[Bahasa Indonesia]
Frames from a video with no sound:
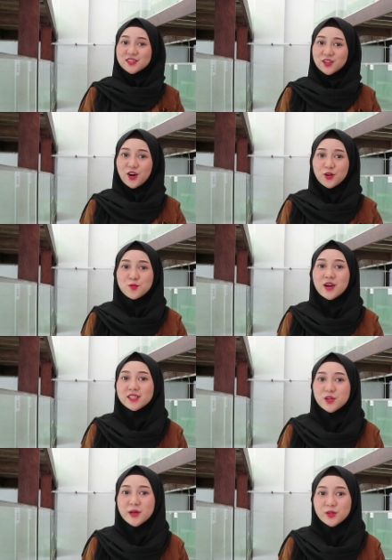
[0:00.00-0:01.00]
So,
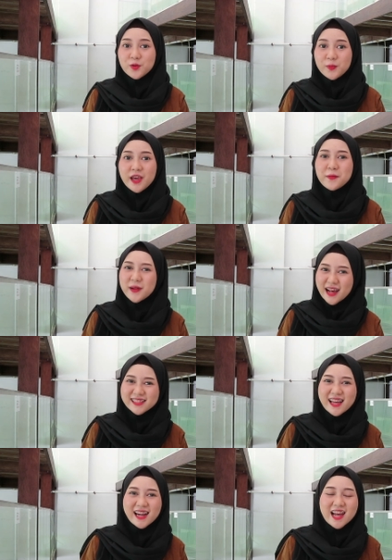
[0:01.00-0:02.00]
buat Sobat Gupi yang
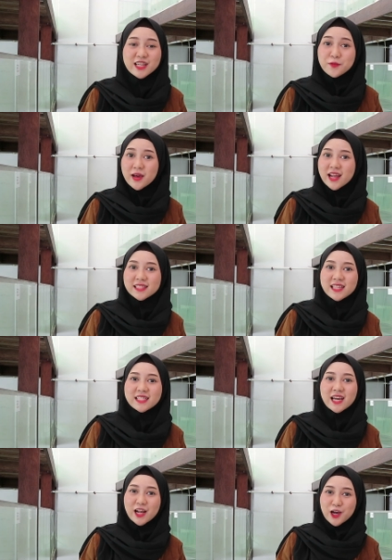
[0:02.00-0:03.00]
penasaran gimana sih
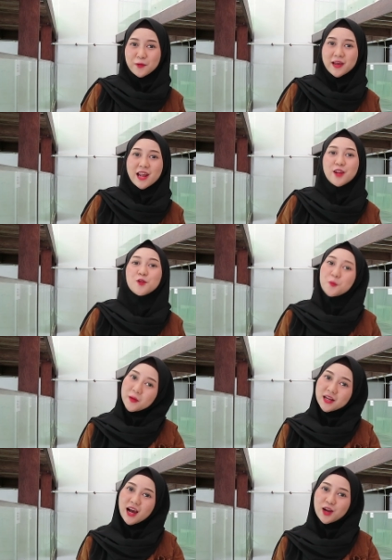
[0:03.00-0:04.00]
cara ngebedain
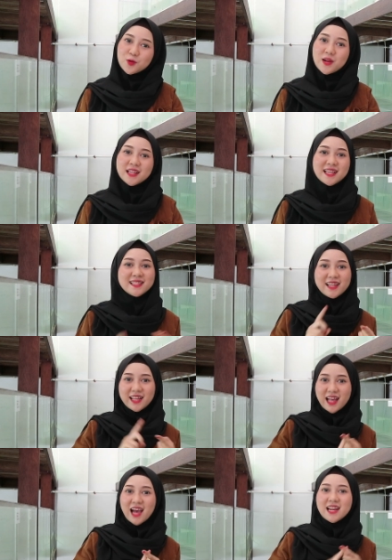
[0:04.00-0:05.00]
Gupi dengan kualitas
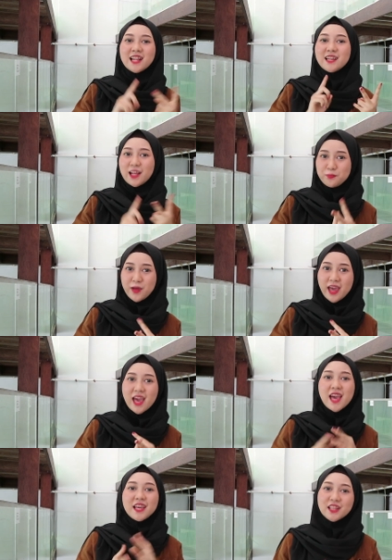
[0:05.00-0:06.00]
grade A dan grade
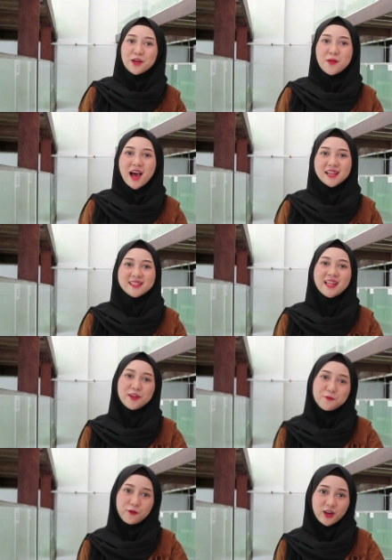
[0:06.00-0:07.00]
B, kita bahas di
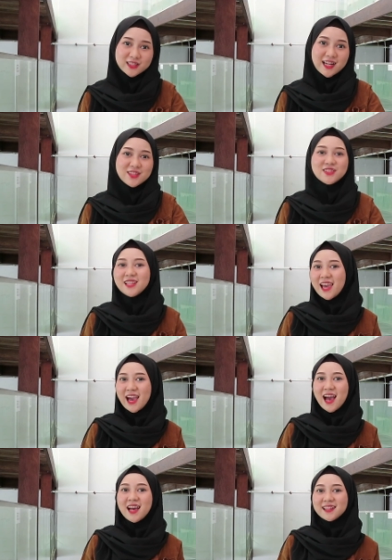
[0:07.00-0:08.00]
vlog selanjutnya
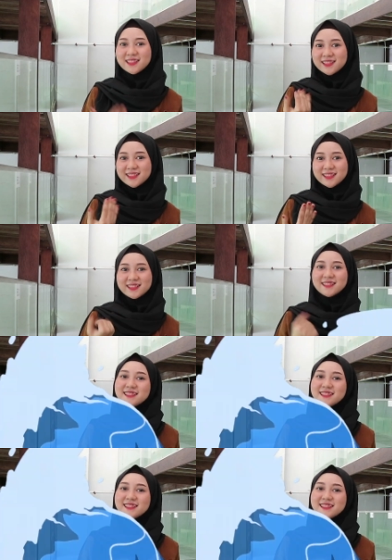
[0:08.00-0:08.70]
ya. Dadah!